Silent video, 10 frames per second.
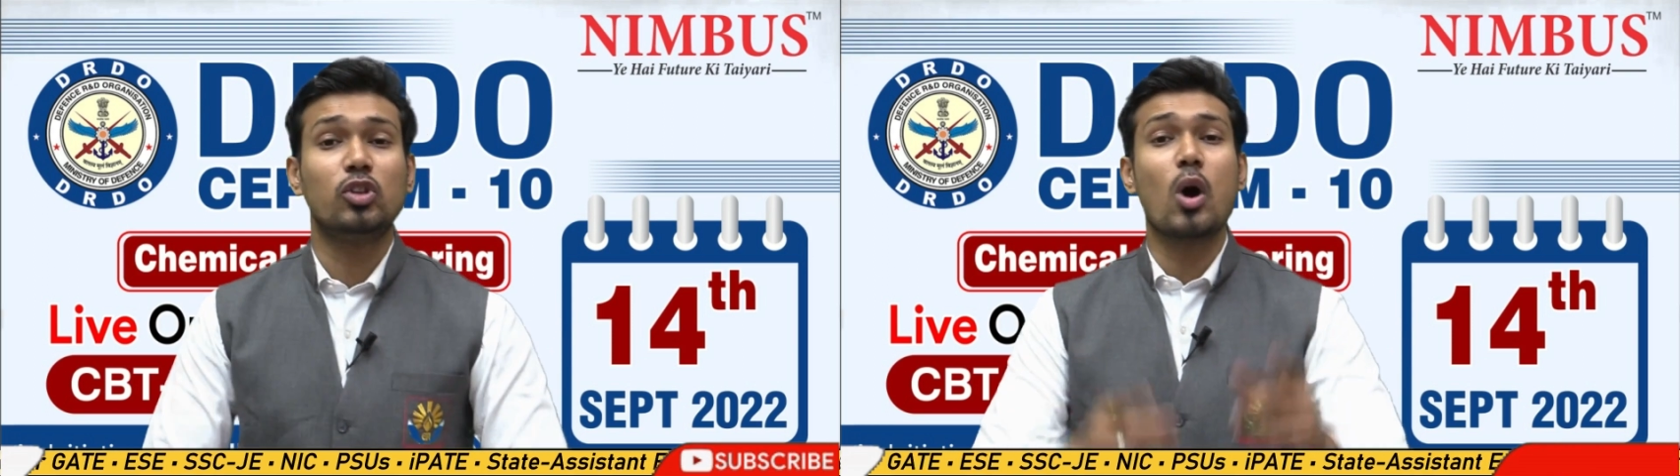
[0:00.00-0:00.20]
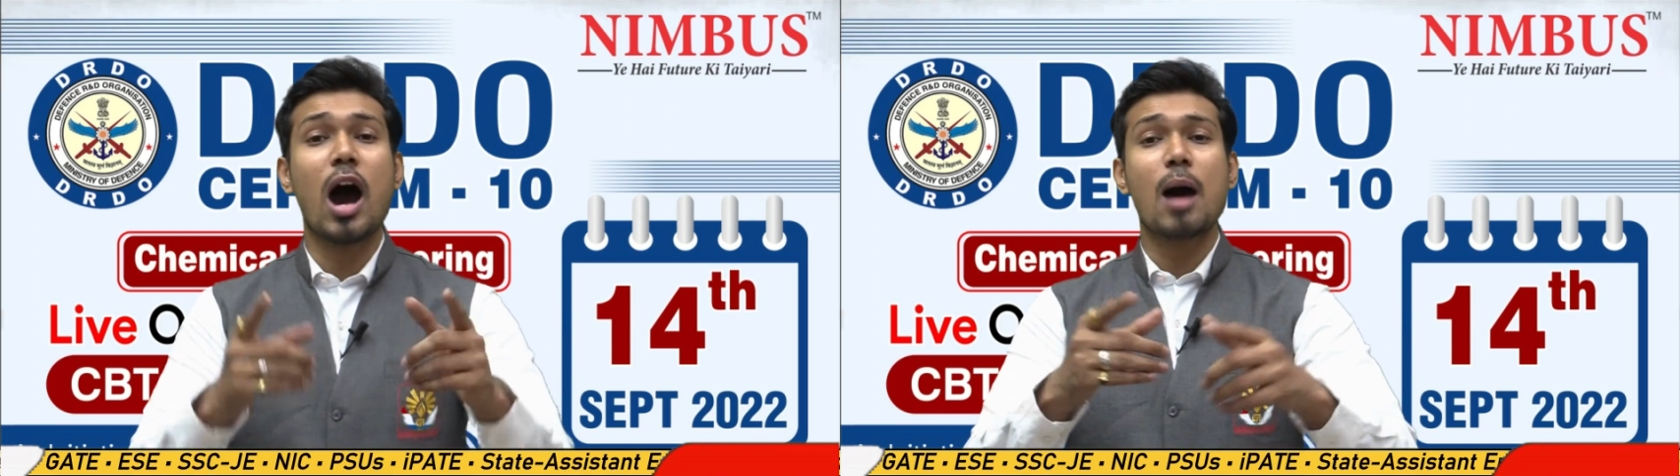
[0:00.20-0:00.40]

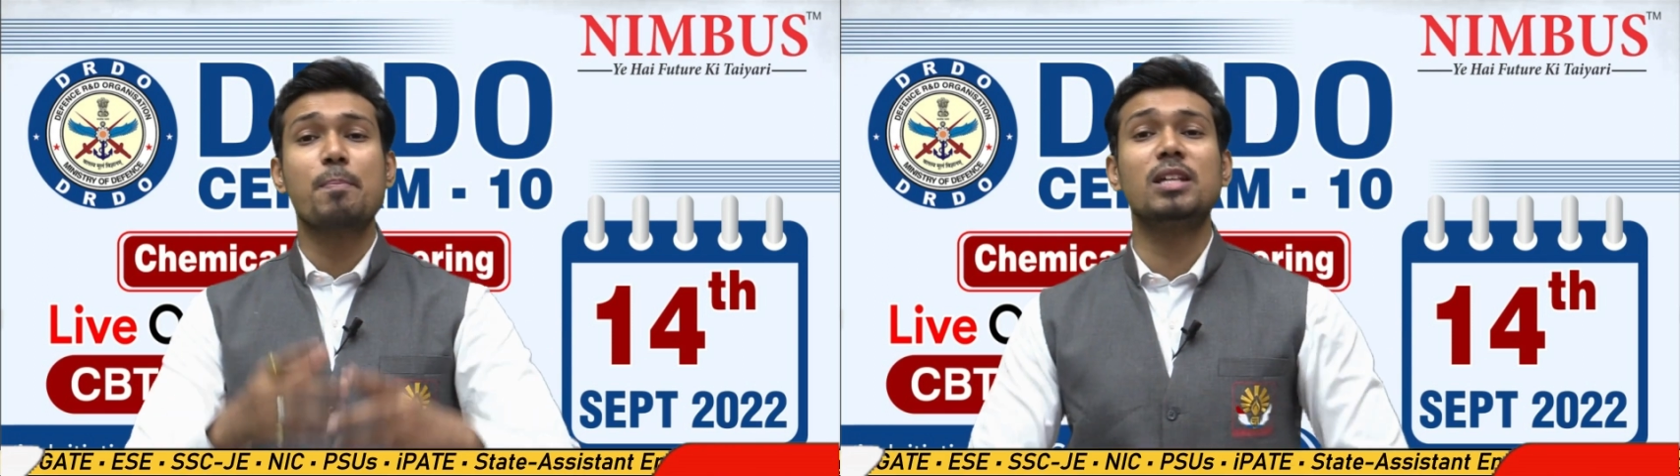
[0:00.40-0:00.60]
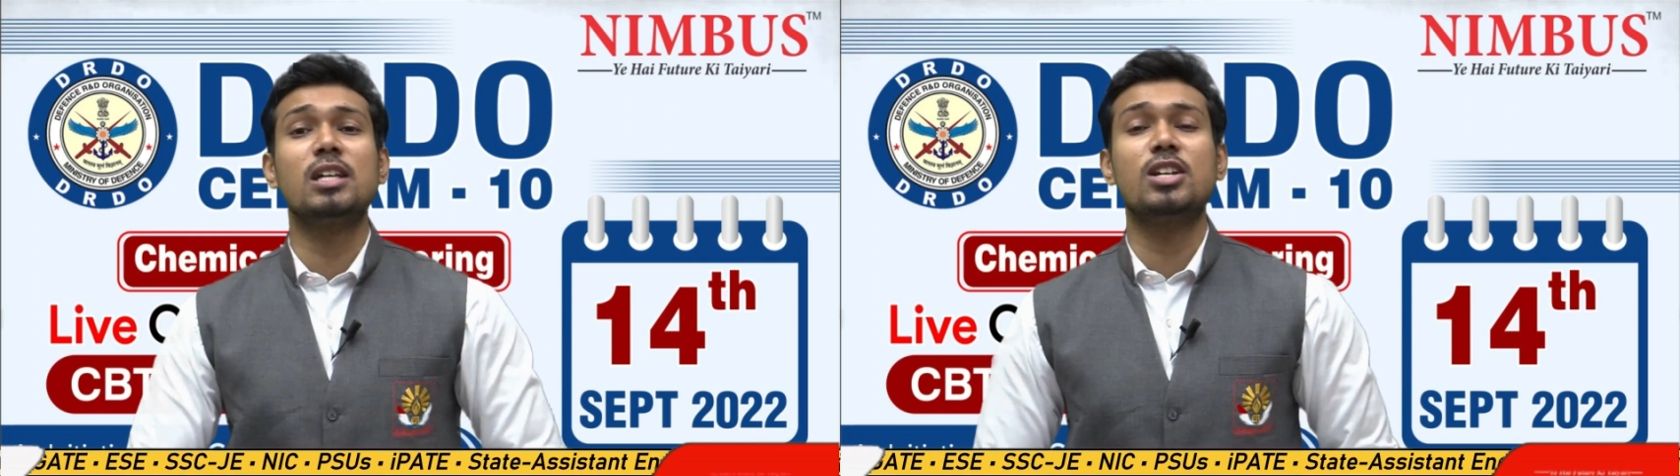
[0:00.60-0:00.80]
तो आप
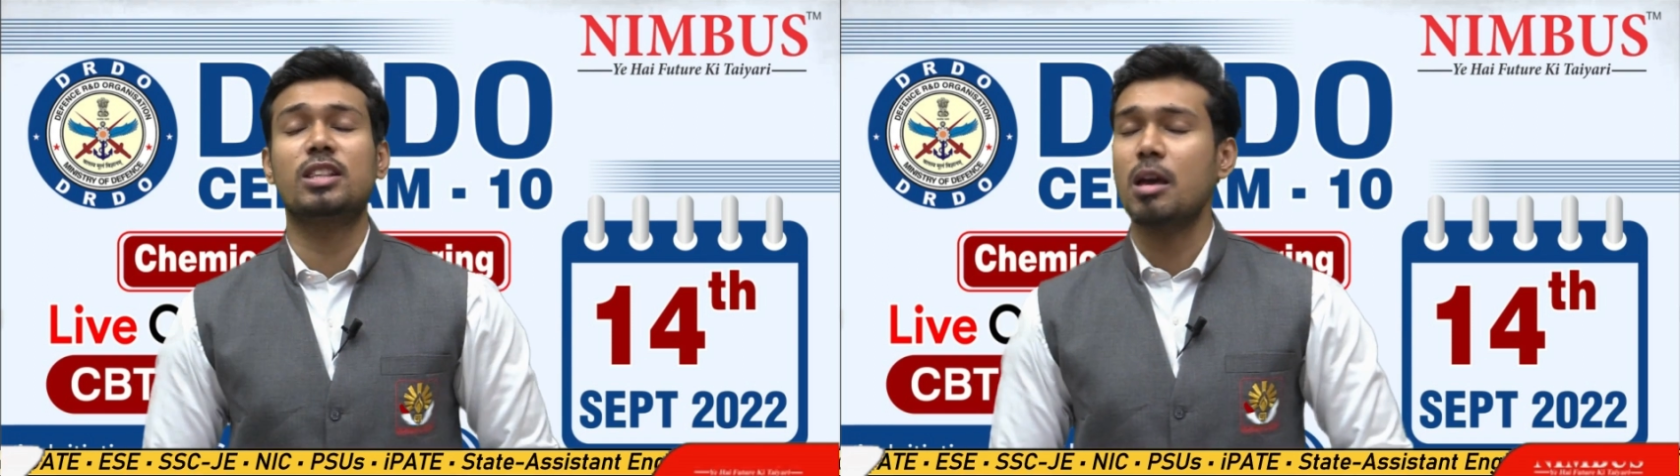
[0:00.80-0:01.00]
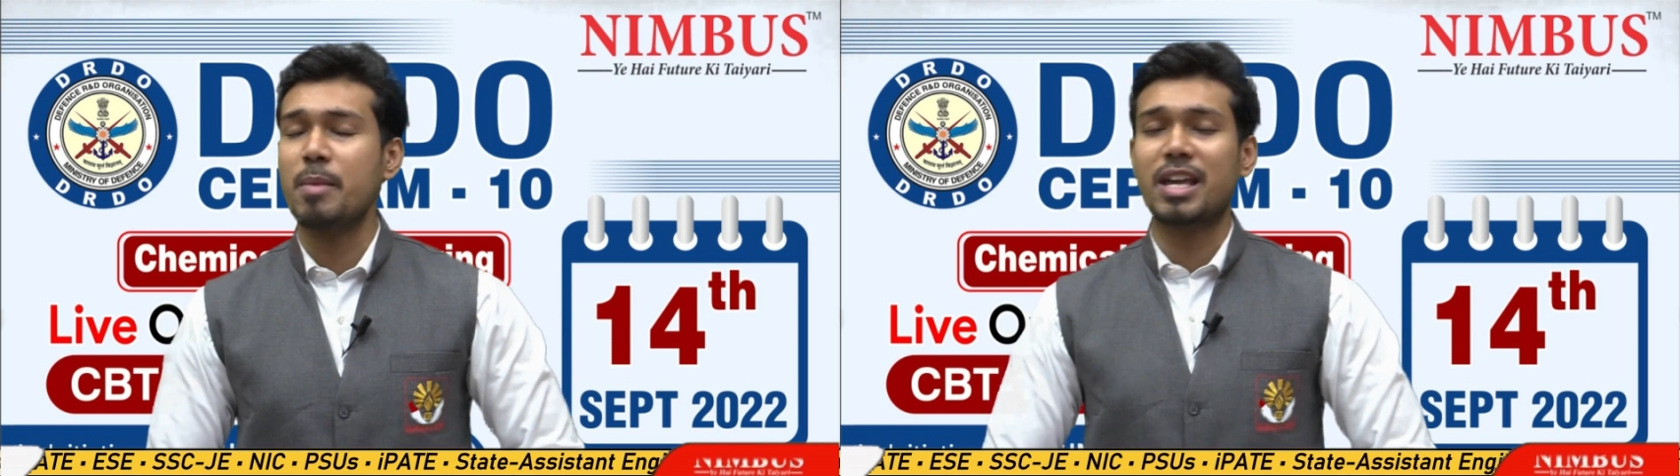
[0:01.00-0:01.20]
में से जितने भी